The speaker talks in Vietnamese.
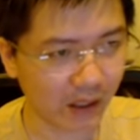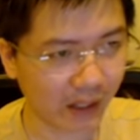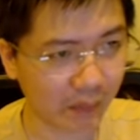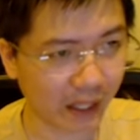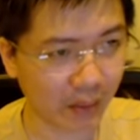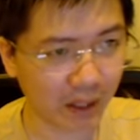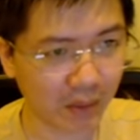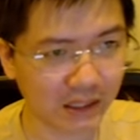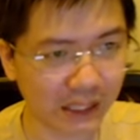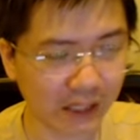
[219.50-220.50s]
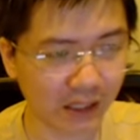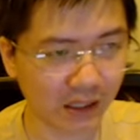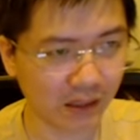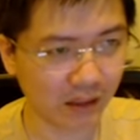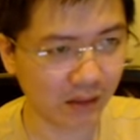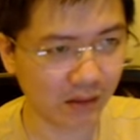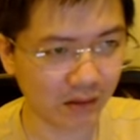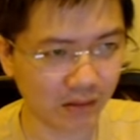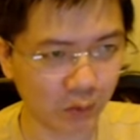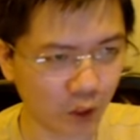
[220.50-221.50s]
những ai mà kẹp hàng bên trên ấy
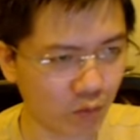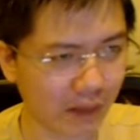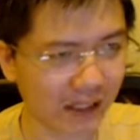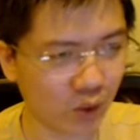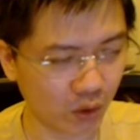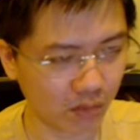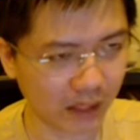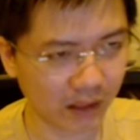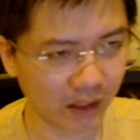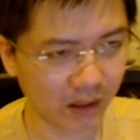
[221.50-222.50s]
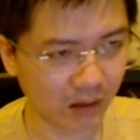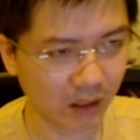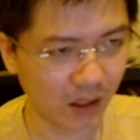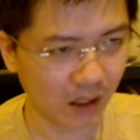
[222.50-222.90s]
thì nếu mà không bán thì thôi bạn nên